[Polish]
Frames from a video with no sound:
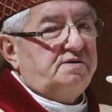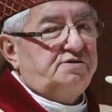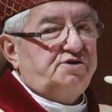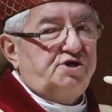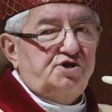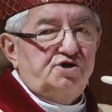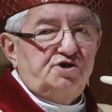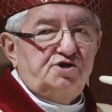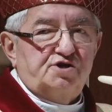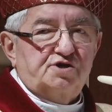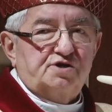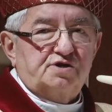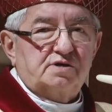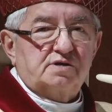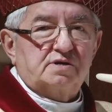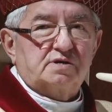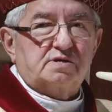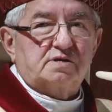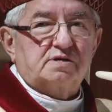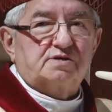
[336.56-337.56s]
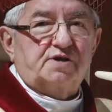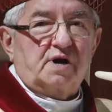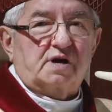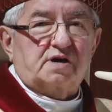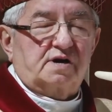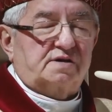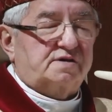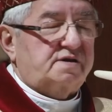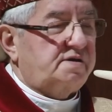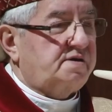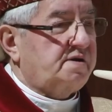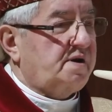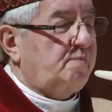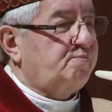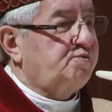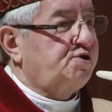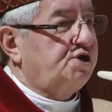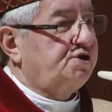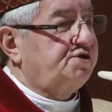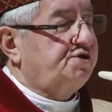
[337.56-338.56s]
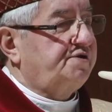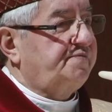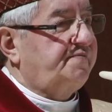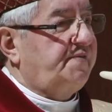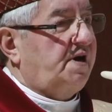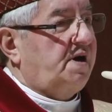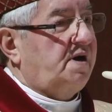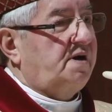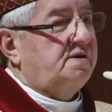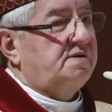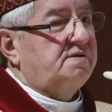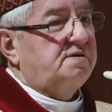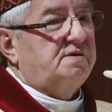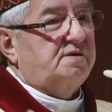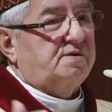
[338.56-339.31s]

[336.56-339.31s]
Dziś ta katedra przeżywa